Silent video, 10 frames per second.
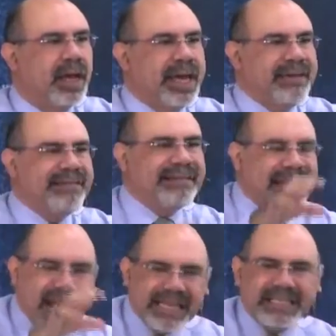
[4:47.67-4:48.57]

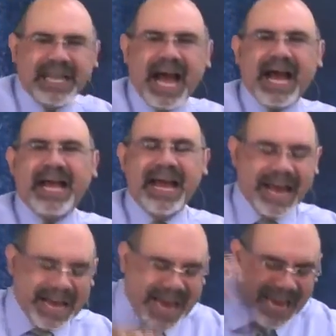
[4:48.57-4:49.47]
intensa
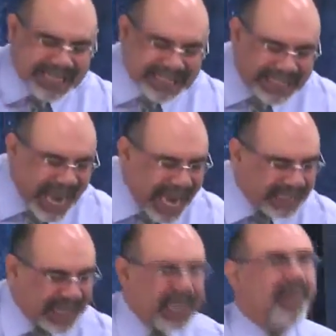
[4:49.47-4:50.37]
y
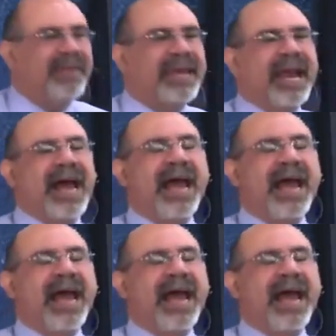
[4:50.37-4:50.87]
extensa, de manera